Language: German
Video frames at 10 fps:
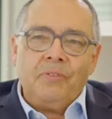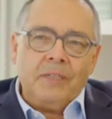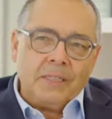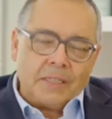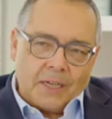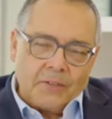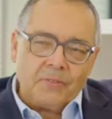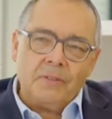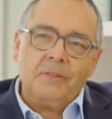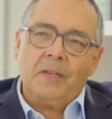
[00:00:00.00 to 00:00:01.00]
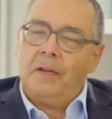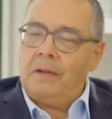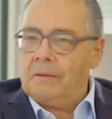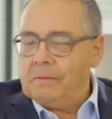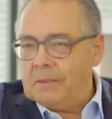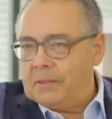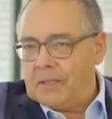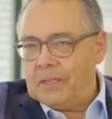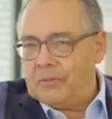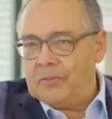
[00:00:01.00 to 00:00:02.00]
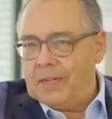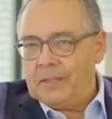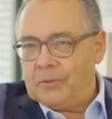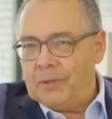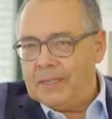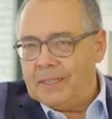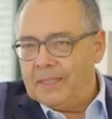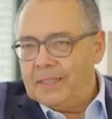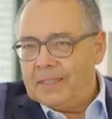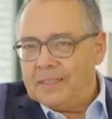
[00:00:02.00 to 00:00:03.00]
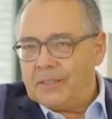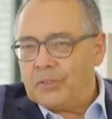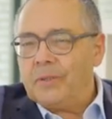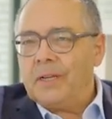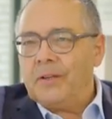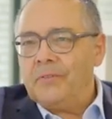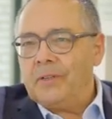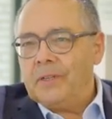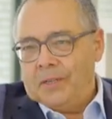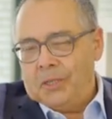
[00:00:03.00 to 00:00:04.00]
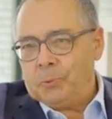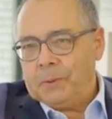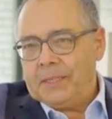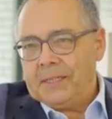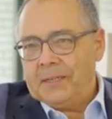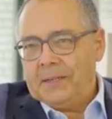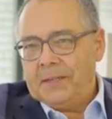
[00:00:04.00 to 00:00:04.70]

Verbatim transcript: vielen Interessen der internationalen Kollegen, die jetzt schon da sind, entspricht.